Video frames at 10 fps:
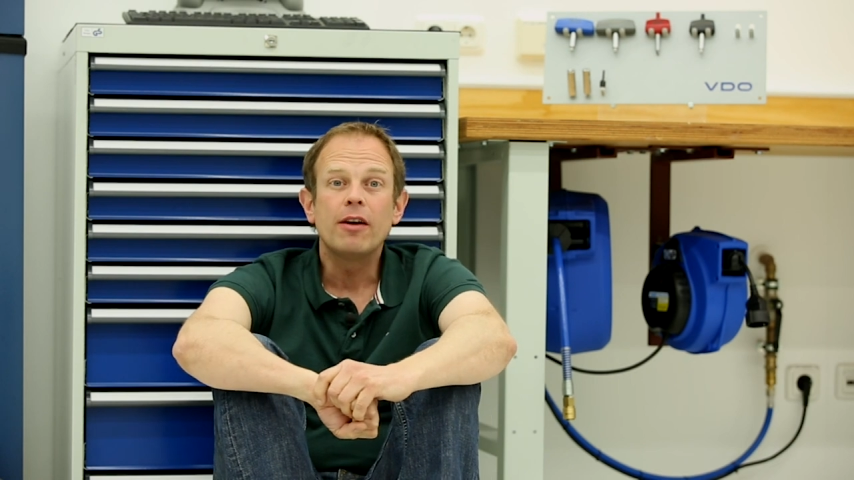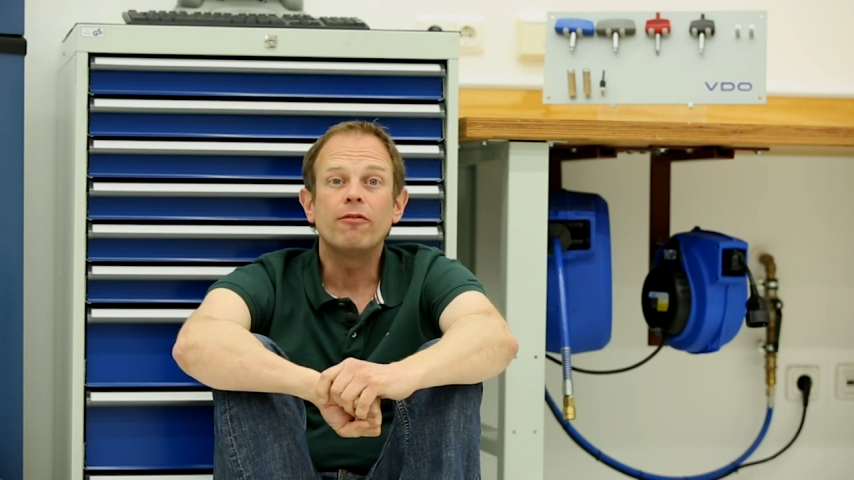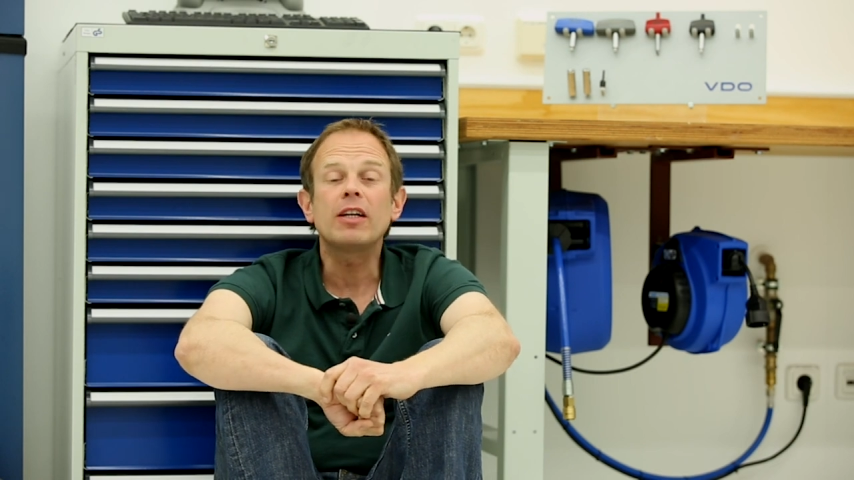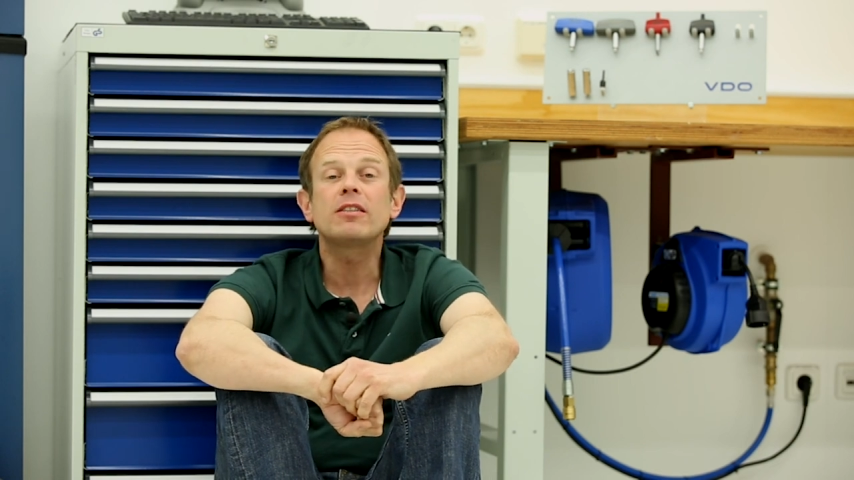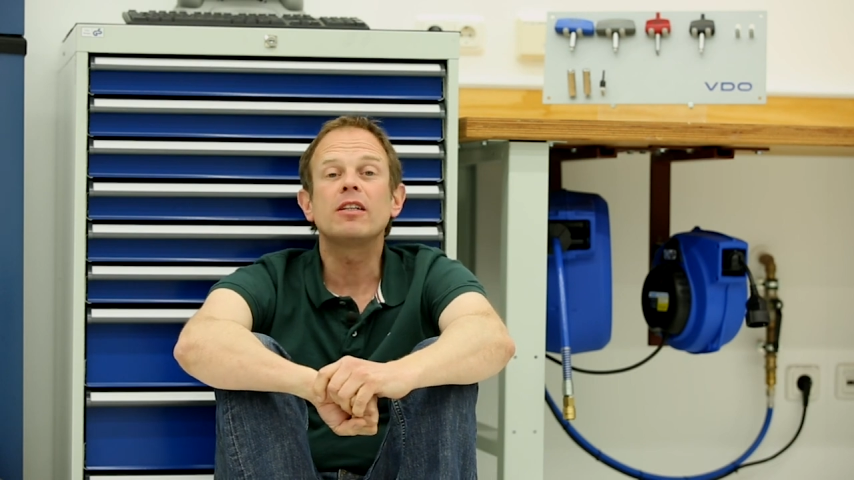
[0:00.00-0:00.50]

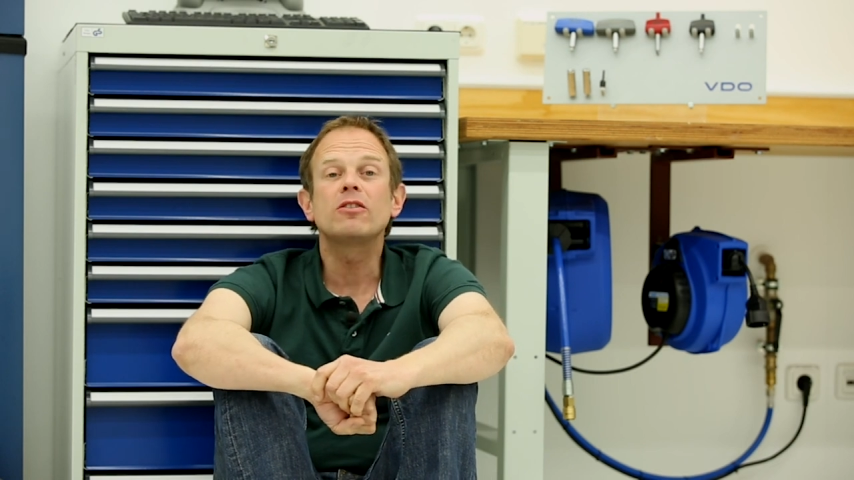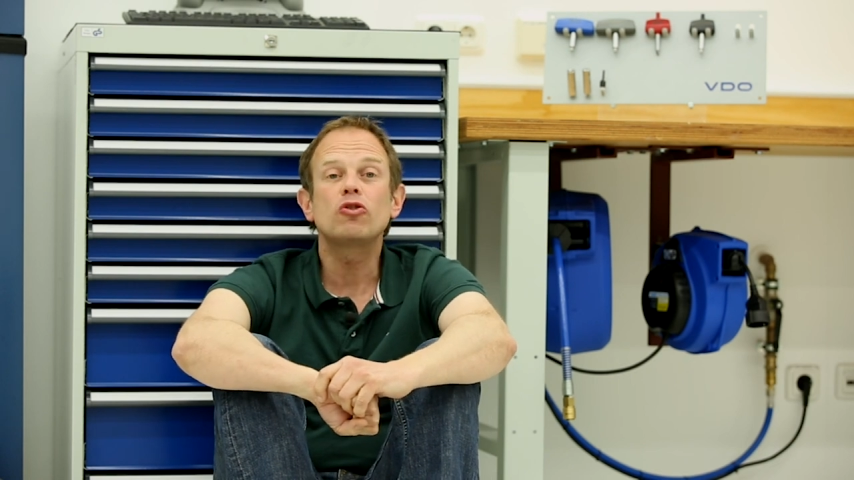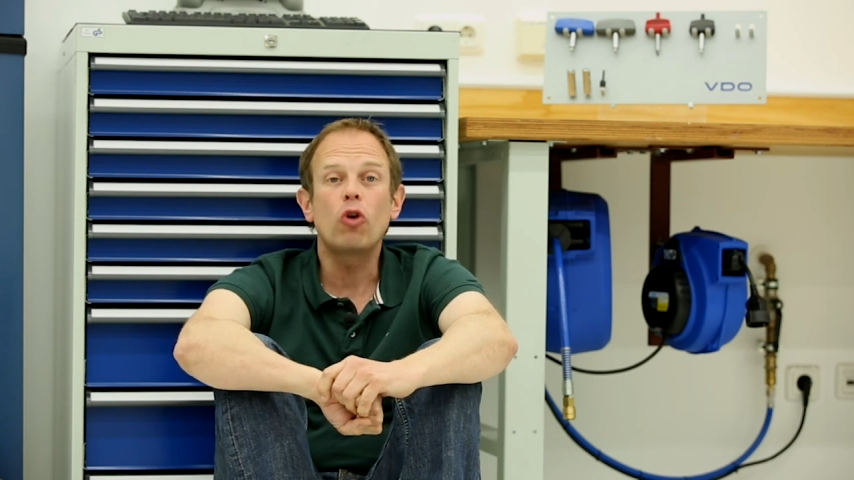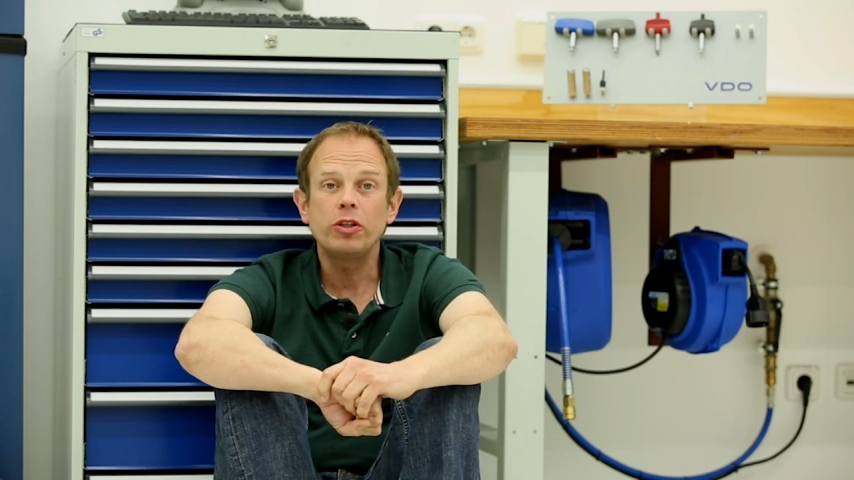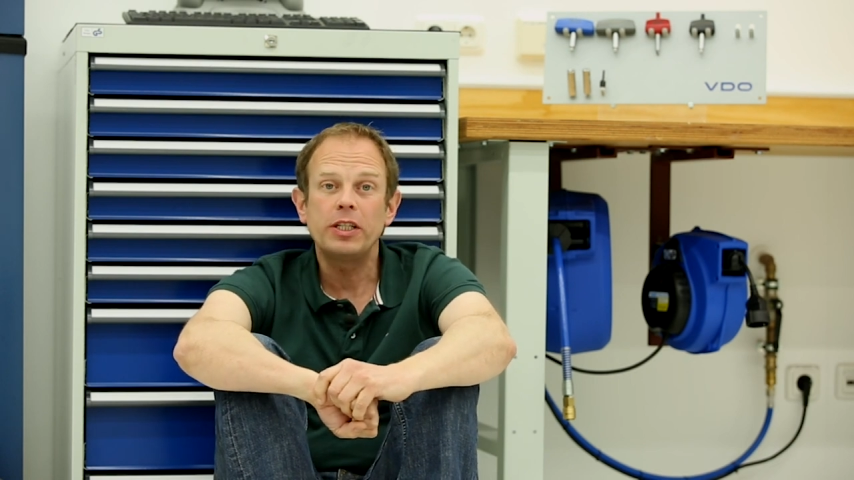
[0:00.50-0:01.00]
was
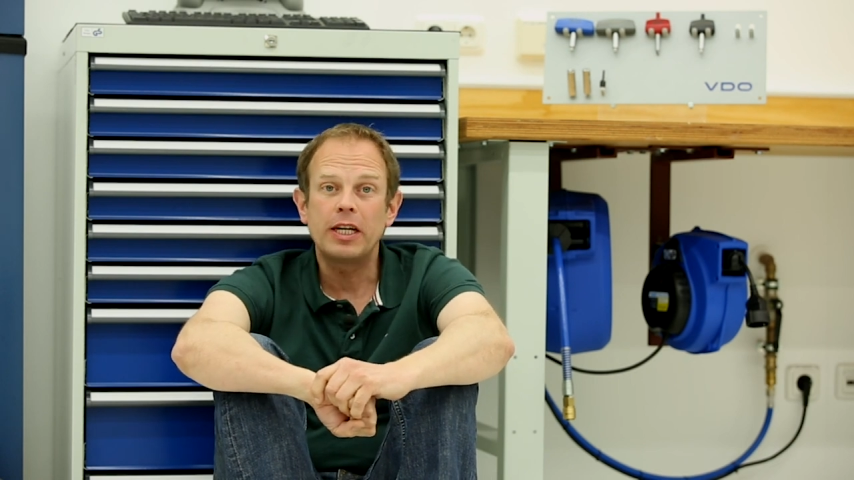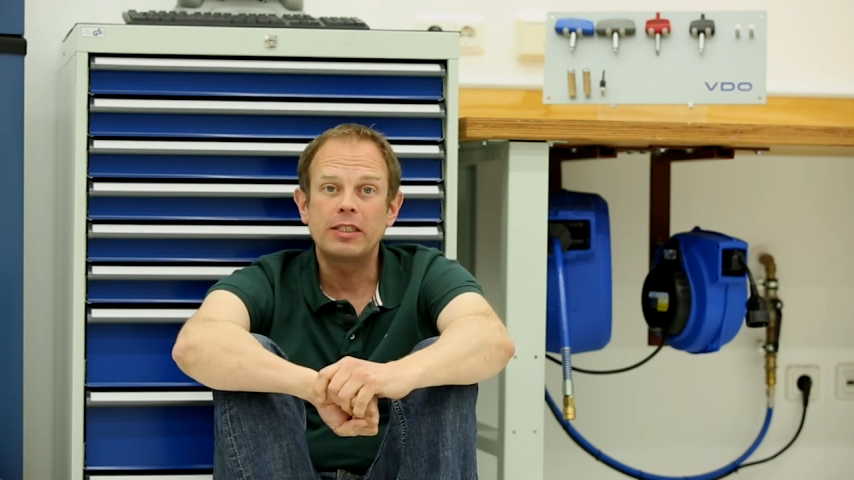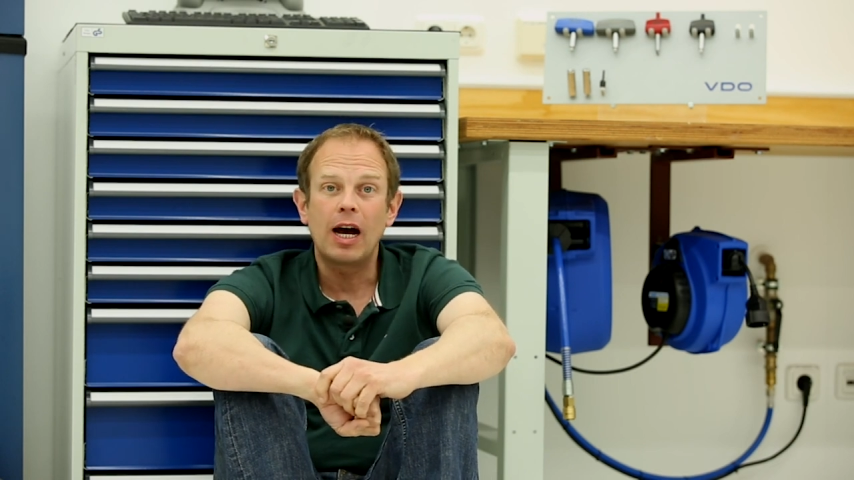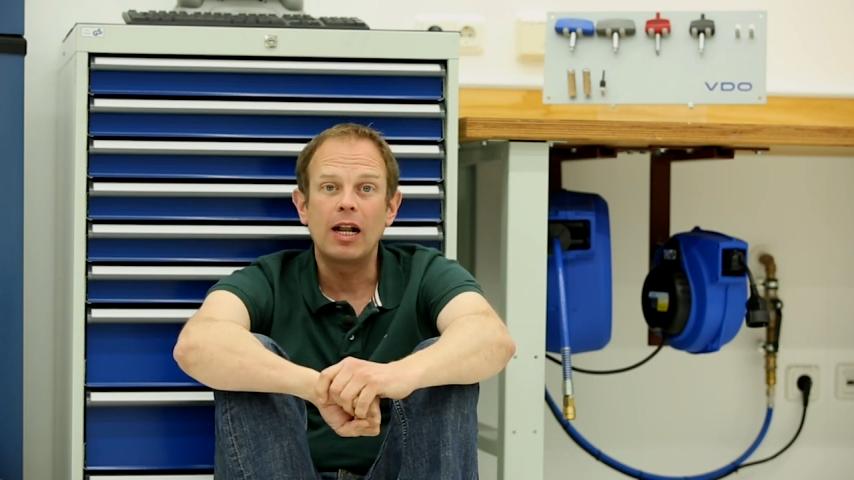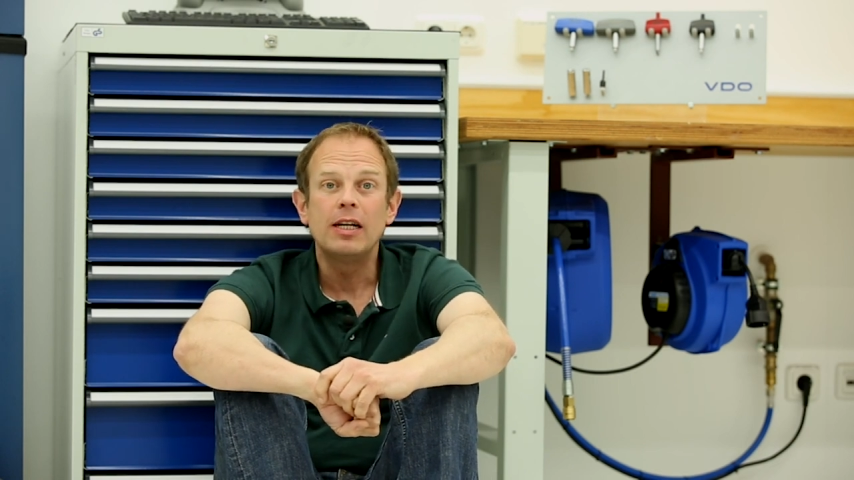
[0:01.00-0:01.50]
das
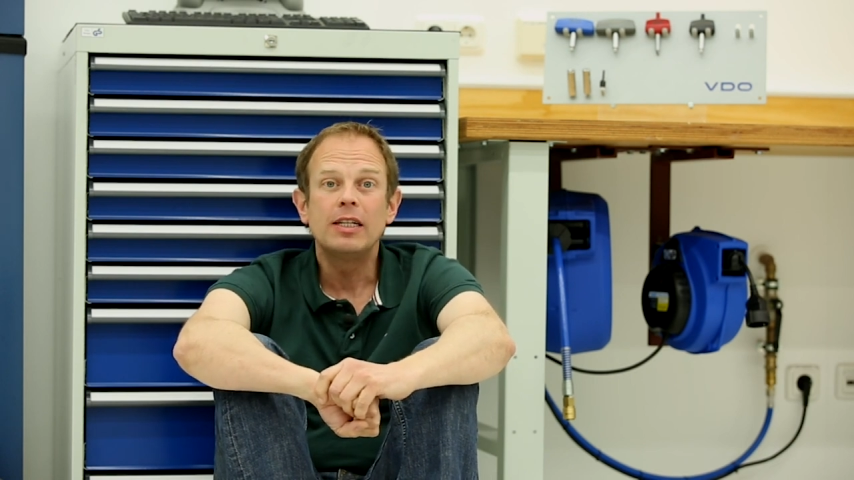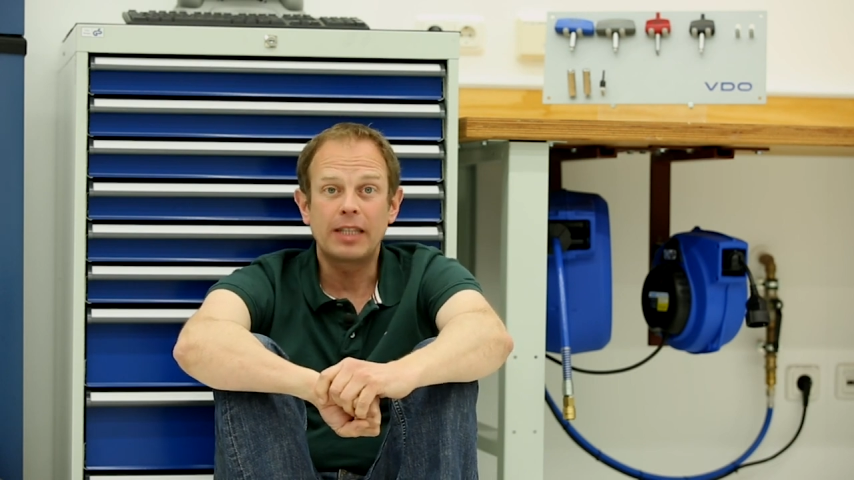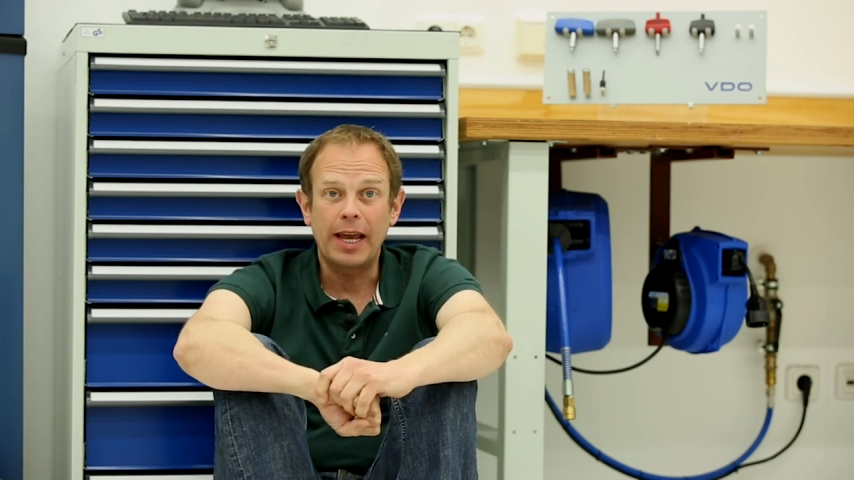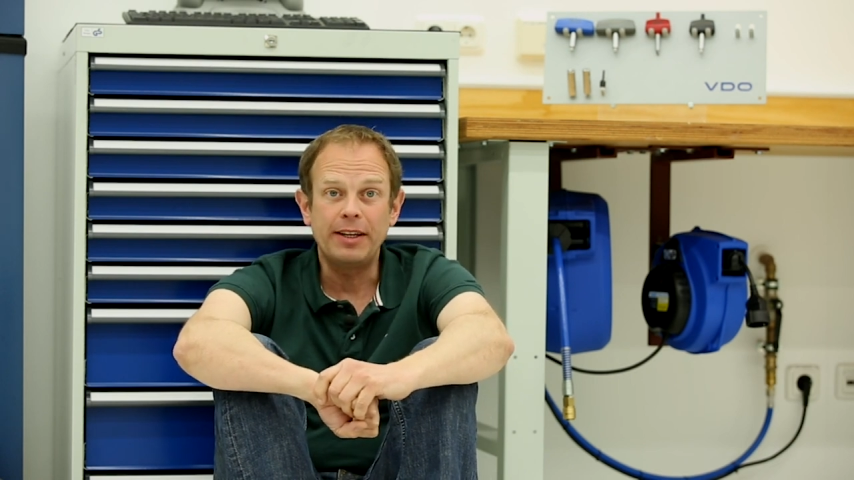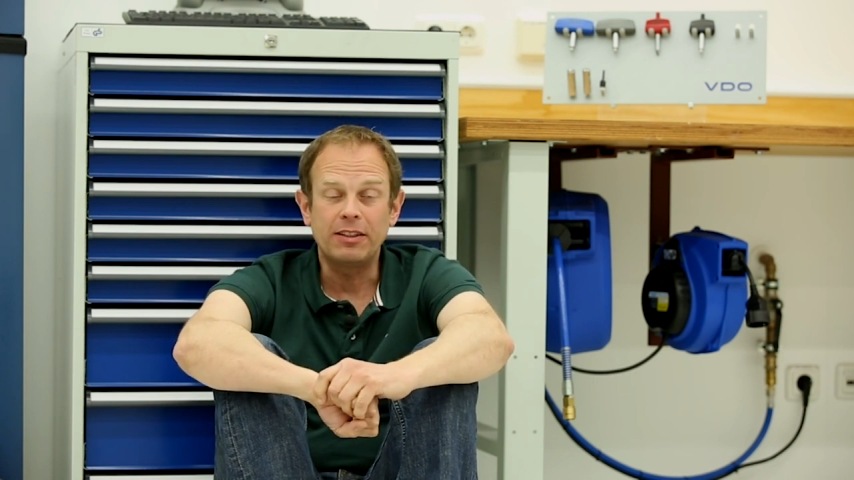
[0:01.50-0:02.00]
Continental
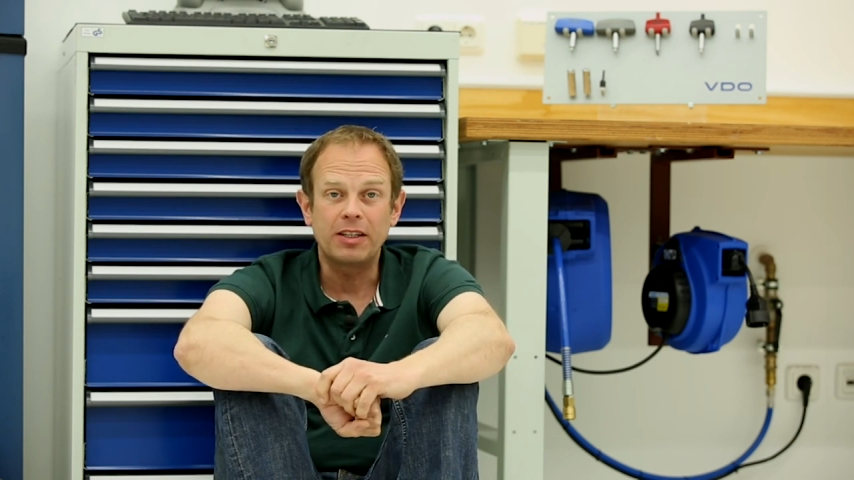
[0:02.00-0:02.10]
Training